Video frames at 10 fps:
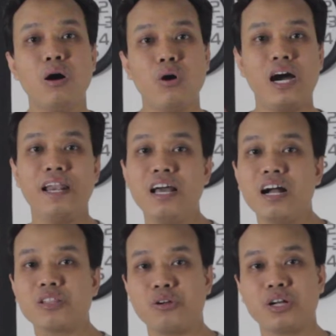bahwa ada
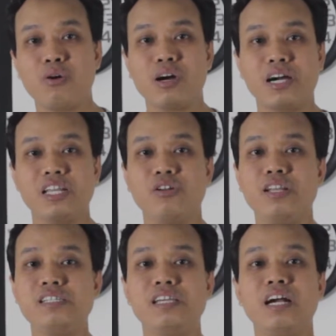aktor kawakan
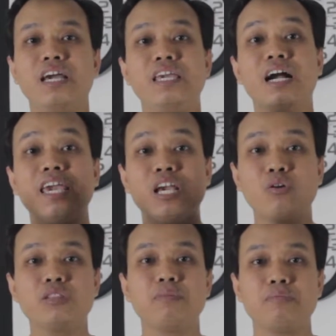Indonesia yang
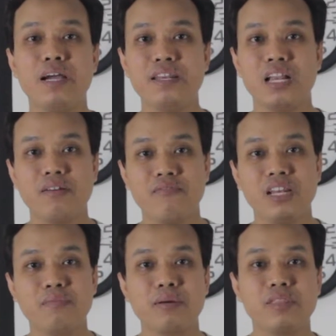ikut bermain dalam
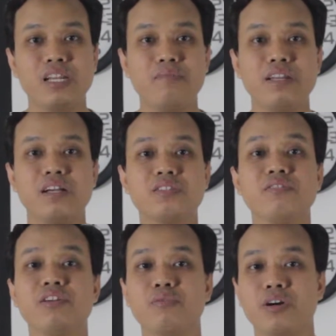film Captain America
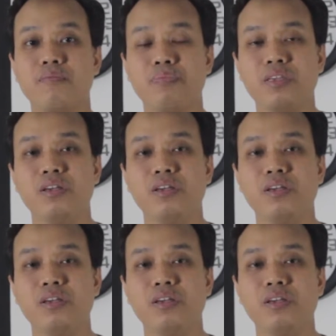Civil War,